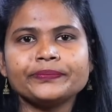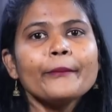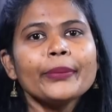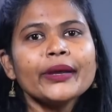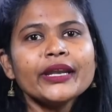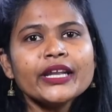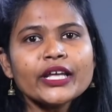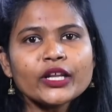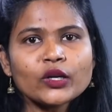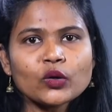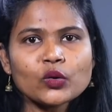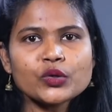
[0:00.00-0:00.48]

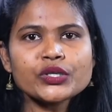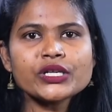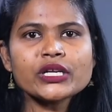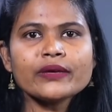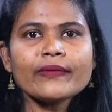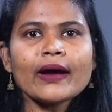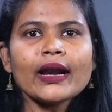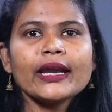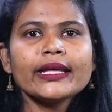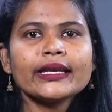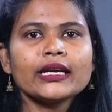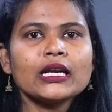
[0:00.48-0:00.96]
பின்னர்
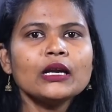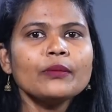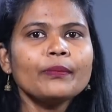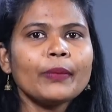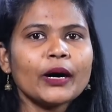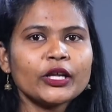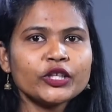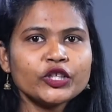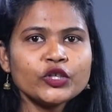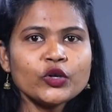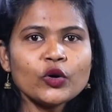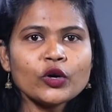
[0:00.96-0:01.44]
குற்றவாளிகள்
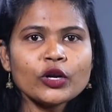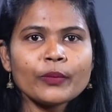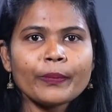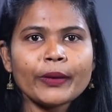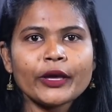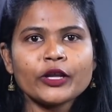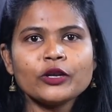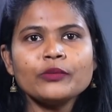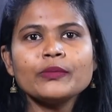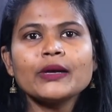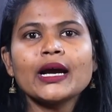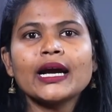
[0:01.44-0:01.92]
பதினோரு
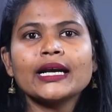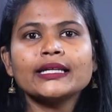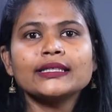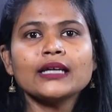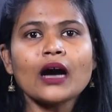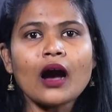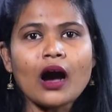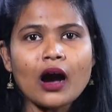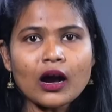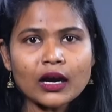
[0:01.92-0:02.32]
பேரும் கடந்த